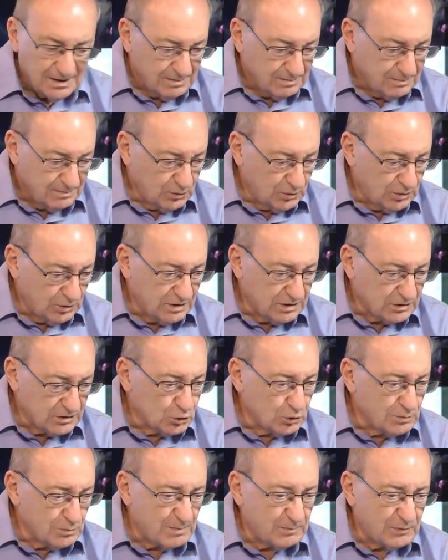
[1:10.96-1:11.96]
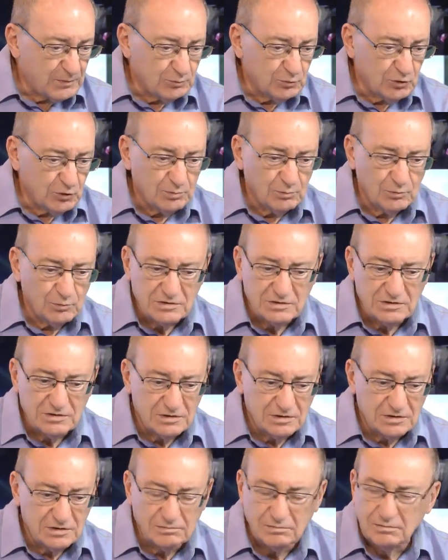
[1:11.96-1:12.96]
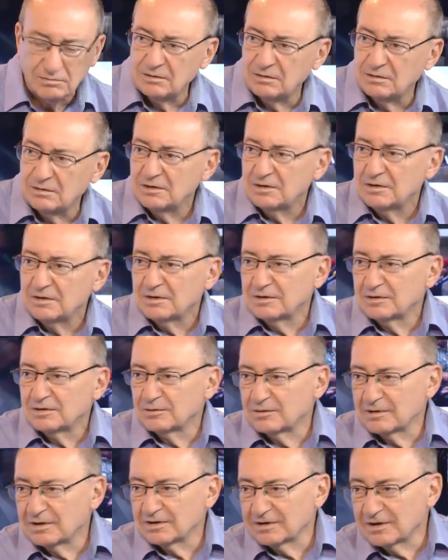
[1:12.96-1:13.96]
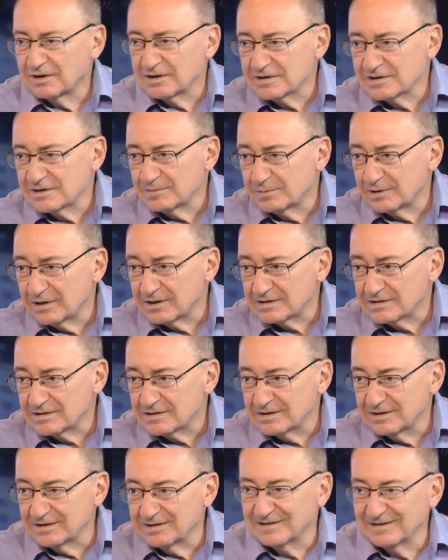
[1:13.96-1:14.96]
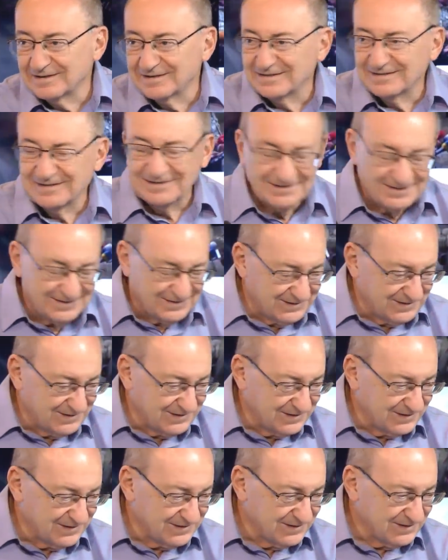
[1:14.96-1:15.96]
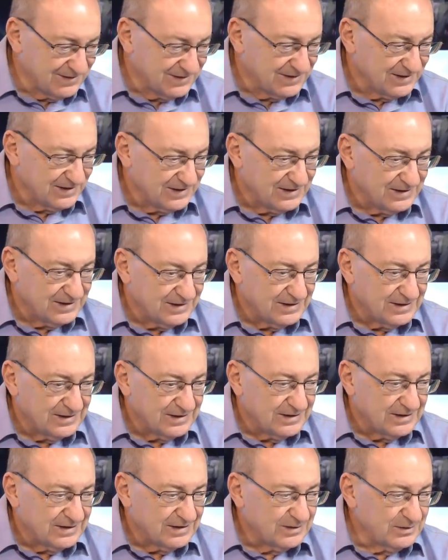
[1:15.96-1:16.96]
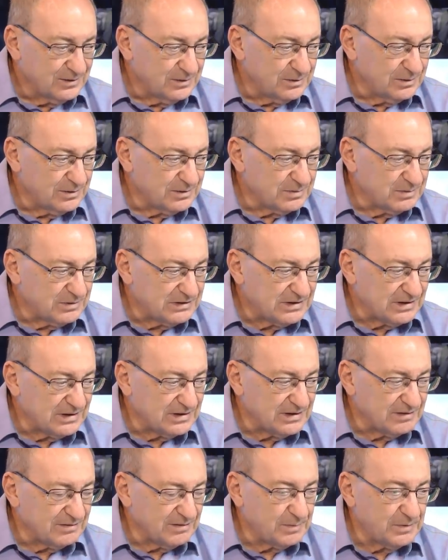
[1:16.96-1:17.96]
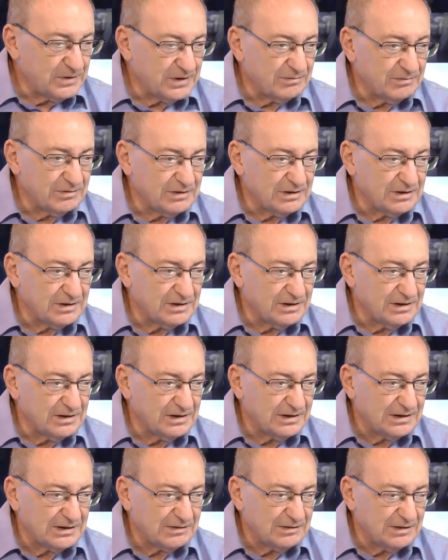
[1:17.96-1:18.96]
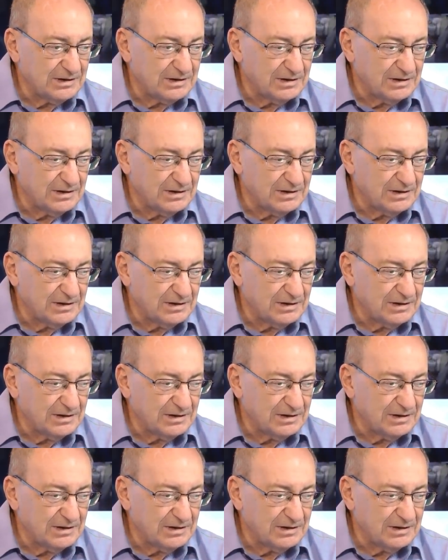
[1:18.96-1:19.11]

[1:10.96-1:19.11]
Много шума, по-моему, из ничего, но надо разобраться. Кому это выгодно, да? Ну, смотрите, во-первых, э, этого